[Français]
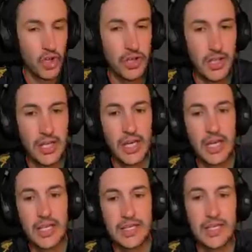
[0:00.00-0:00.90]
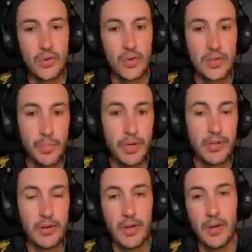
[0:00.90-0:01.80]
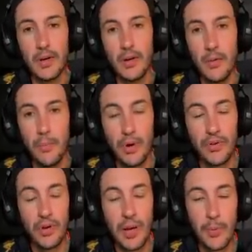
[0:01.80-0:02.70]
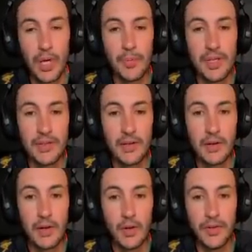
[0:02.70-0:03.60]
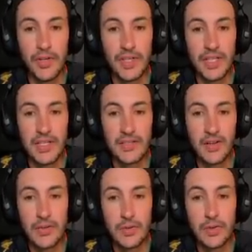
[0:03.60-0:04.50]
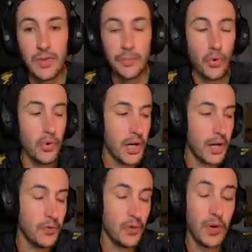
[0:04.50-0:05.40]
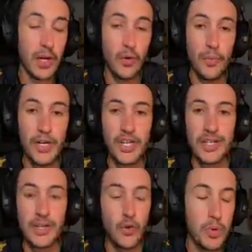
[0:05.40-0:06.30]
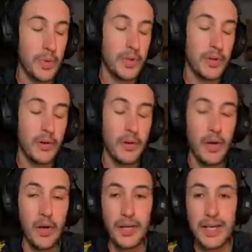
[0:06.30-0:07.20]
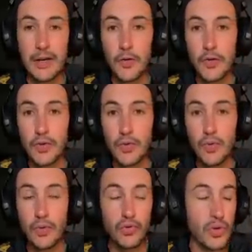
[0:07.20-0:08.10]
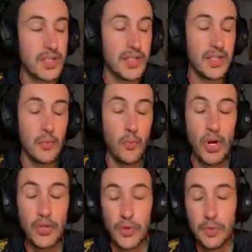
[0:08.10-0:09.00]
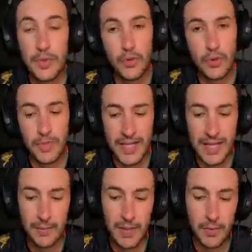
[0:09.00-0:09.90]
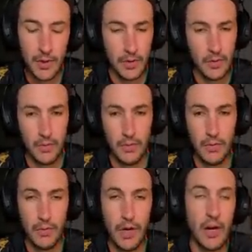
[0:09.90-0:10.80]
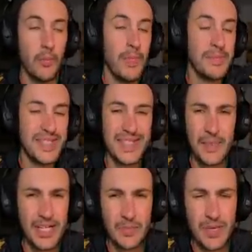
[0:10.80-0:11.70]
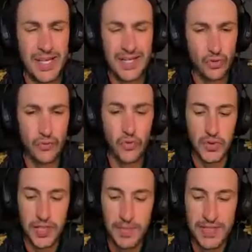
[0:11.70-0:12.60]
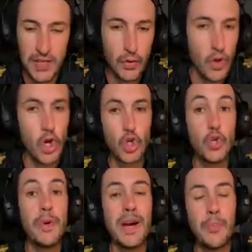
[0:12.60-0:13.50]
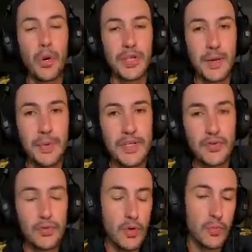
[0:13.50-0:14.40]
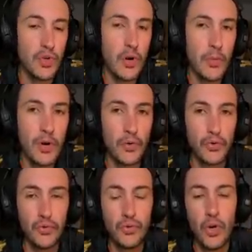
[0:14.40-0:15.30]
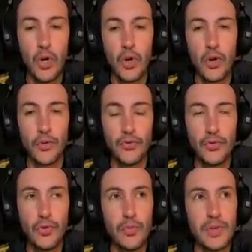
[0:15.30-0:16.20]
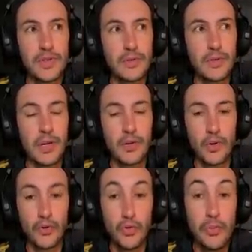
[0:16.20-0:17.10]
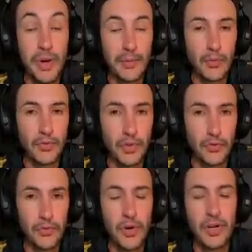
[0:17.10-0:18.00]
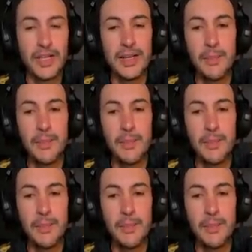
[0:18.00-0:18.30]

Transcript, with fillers: gêné, c'est ce spot euh, pendant la première mi-temps. Dans un instant, la suite de votre programme. Donc voilà, le match a été coupé pendant euh, quelques secondes, je crois que c'était moins d'une minute, mais quand même, euh, là, même si c'est un match amical, je trouve que c'est pas sérieux. Je suis pas là pour leur taper dessus, mais au bout d'un moment, quand tu, quand tu commences, euh, quand tu me quand tu mets en ligne des